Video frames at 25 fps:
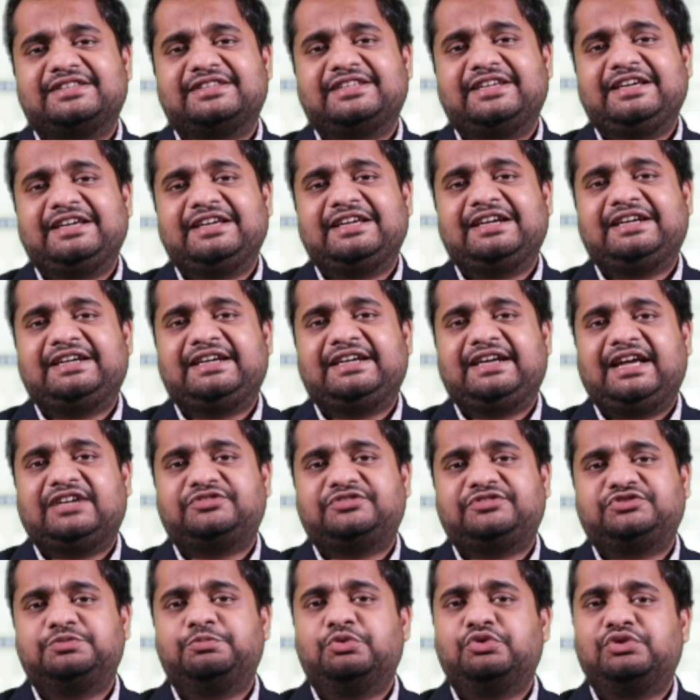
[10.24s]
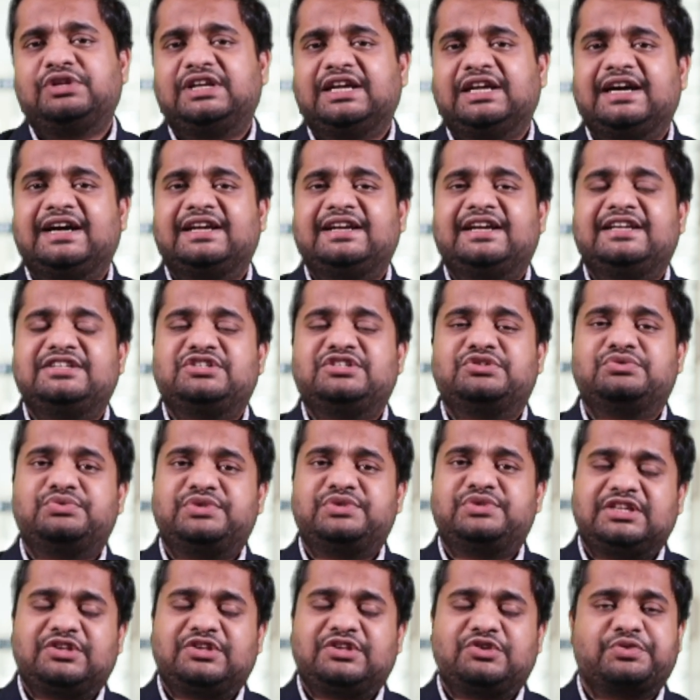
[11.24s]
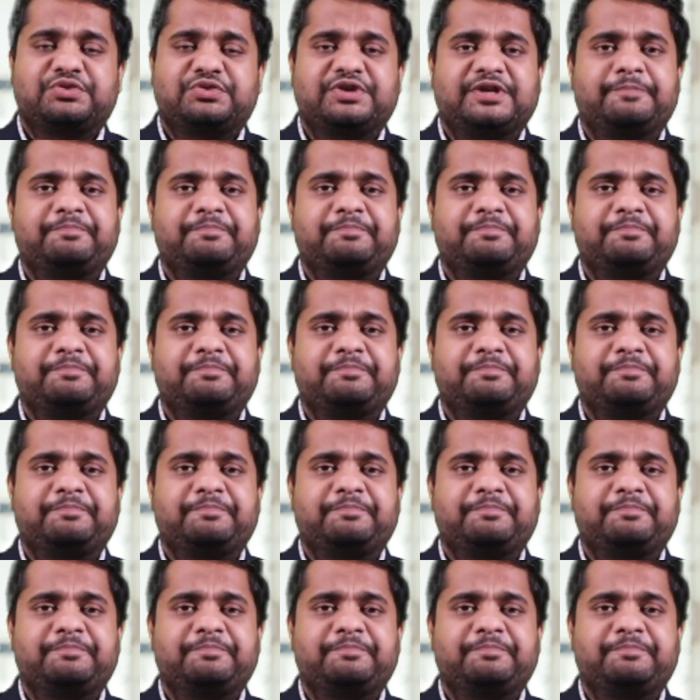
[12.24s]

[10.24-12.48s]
हैं कि टेक्स्ट बुक लगाना जरूरी क्यों है